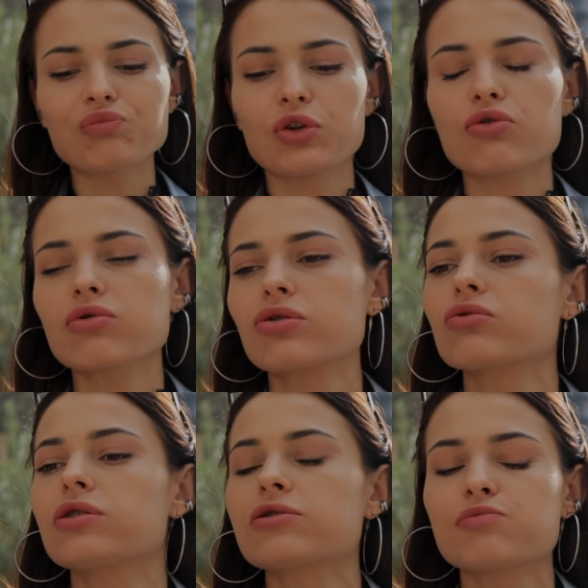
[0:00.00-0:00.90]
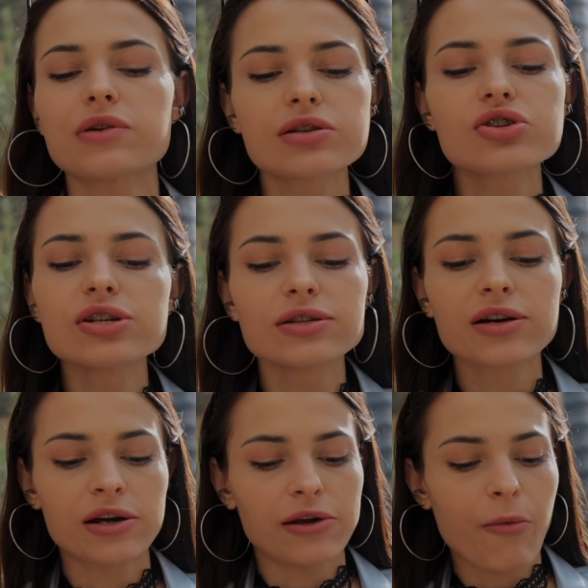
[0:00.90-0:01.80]
Вот ну, такой какой-то с
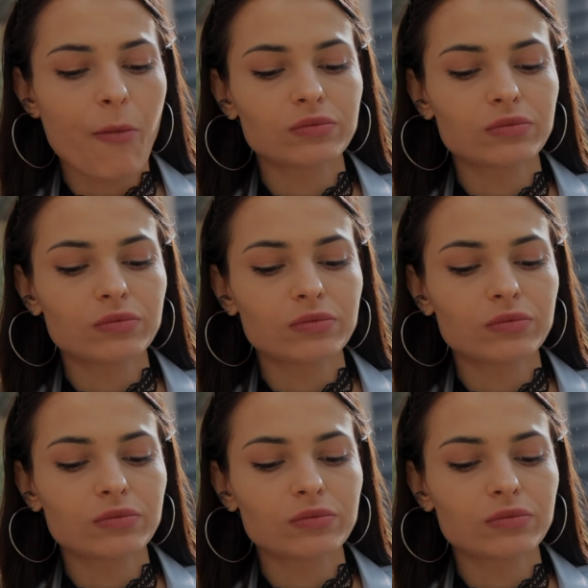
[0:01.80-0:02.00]
перчинкой.